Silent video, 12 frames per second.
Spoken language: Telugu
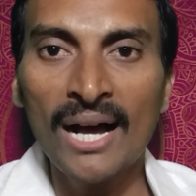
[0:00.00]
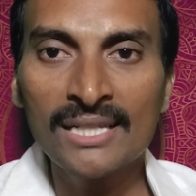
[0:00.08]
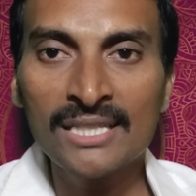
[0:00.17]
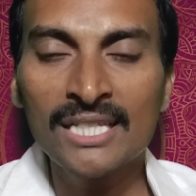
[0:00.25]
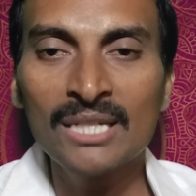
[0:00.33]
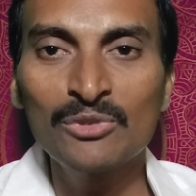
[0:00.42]

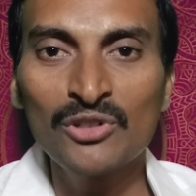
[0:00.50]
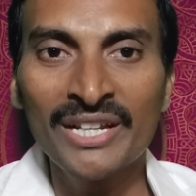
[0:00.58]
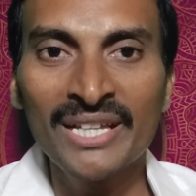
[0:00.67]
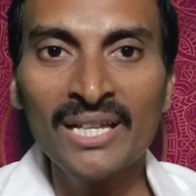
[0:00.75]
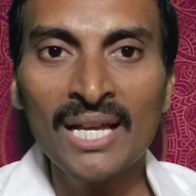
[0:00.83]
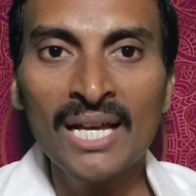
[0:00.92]
ఆస్తికము
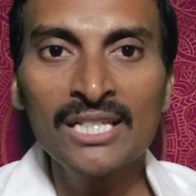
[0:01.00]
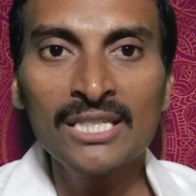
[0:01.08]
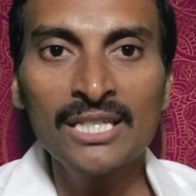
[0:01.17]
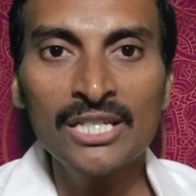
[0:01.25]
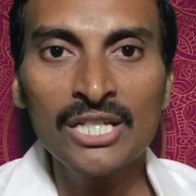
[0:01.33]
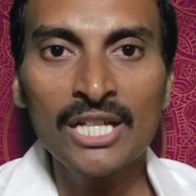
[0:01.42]
అనే
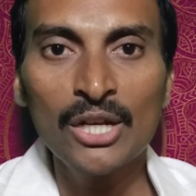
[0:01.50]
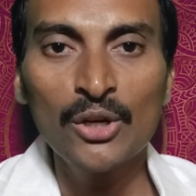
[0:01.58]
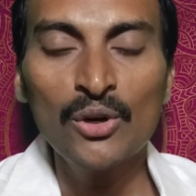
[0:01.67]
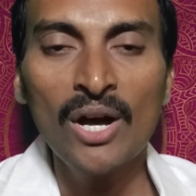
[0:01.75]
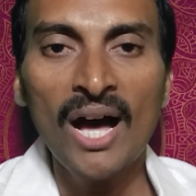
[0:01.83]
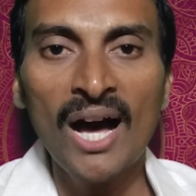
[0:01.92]

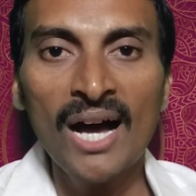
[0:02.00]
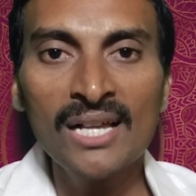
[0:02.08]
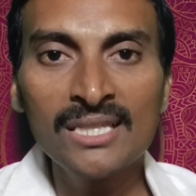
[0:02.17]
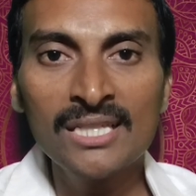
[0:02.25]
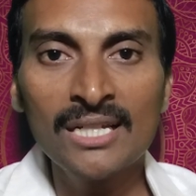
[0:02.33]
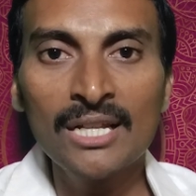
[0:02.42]
శీర్షికలో
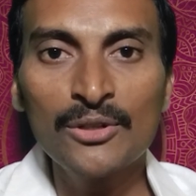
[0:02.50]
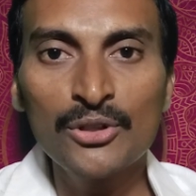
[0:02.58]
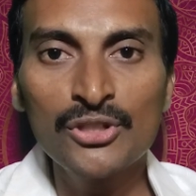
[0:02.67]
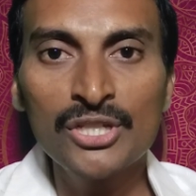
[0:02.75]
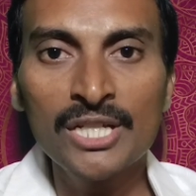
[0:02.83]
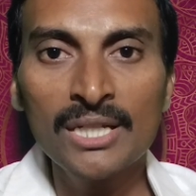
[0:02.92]
ఆస్తికుల
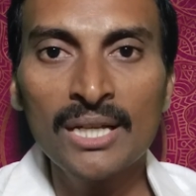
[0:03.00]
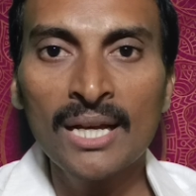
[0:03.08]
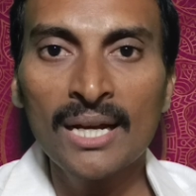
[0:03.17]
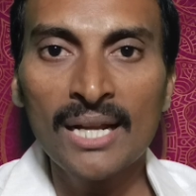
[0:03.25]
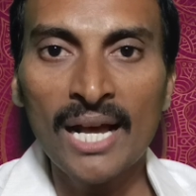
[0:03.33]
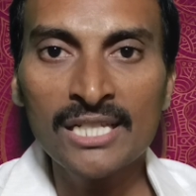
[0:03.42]
గురించి
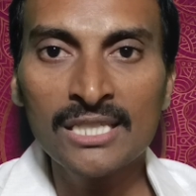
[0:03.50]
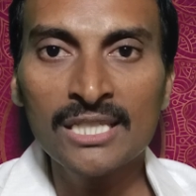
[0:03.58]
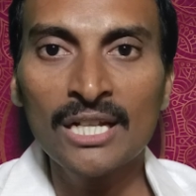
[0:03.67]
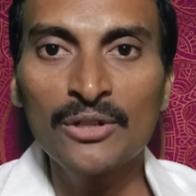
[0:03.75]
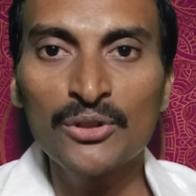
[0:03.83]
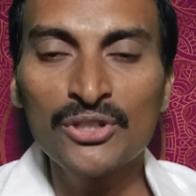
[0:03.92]

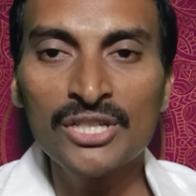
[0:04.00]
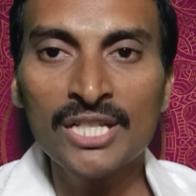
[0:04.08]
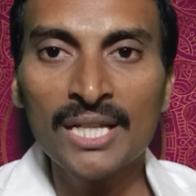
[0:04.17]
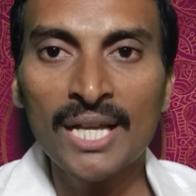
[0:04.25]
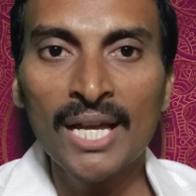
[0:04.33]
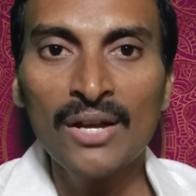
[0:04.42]
నాస్తికుల
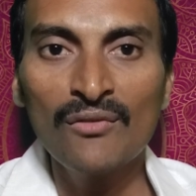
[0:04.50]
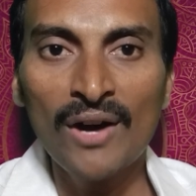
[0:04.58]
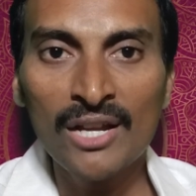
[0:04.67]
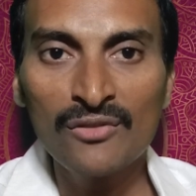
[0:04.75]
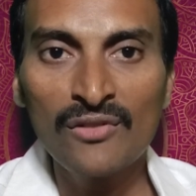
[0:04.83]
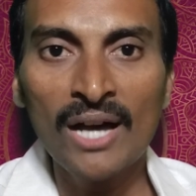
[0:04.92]
గురించి
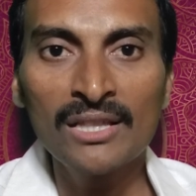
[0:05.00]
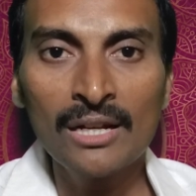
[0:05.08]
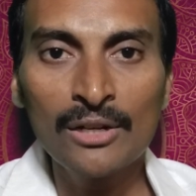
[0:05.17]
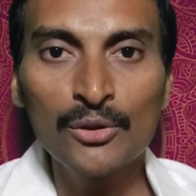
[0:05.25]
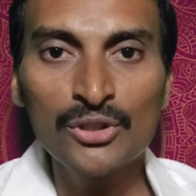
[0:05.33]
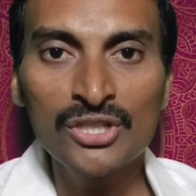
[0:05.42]
వారి
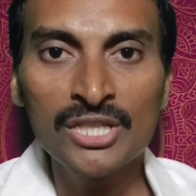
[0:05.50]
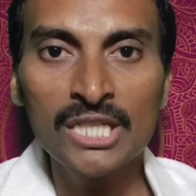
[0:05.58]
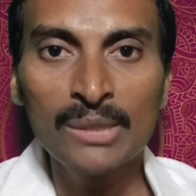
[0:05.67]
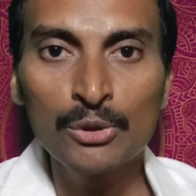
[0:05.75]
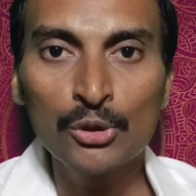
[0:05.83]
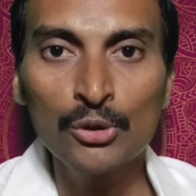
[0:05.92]
వాదనల గురించి
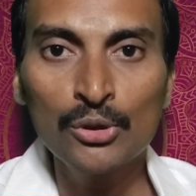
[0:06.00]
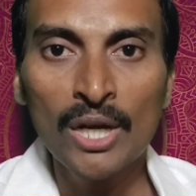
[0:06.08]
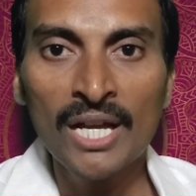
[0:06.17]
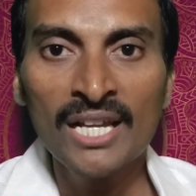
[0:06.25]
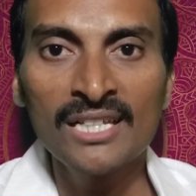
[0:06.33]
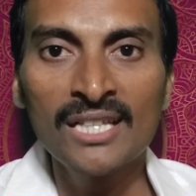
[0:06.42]
చెబుతూ
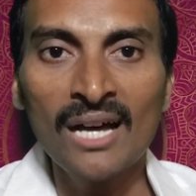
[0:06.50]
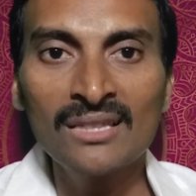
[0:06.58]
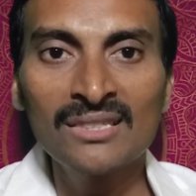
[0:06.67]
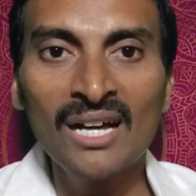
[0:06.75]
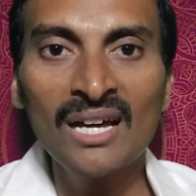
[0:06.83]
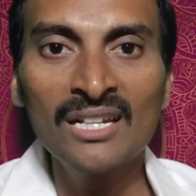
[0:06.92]

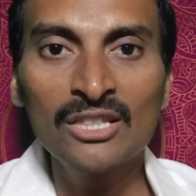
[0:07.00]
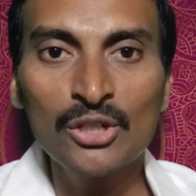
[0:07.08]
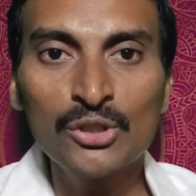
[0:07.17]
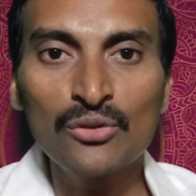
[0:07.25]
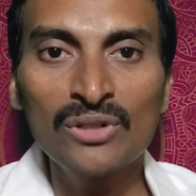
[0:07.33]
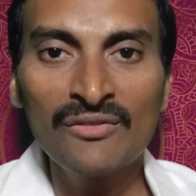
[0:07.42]
యథార్థాన్ని
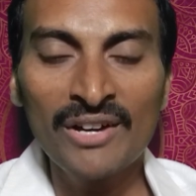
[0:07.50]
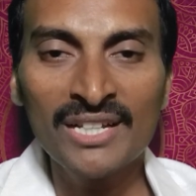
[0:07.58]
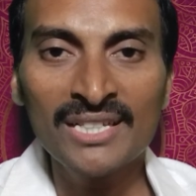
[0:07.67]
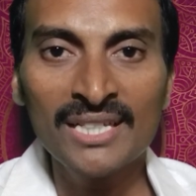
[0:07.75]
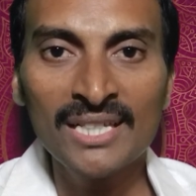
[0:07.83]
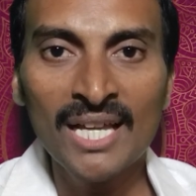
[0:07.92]
తెలుసుకున్న
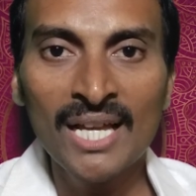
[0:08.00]
వారికి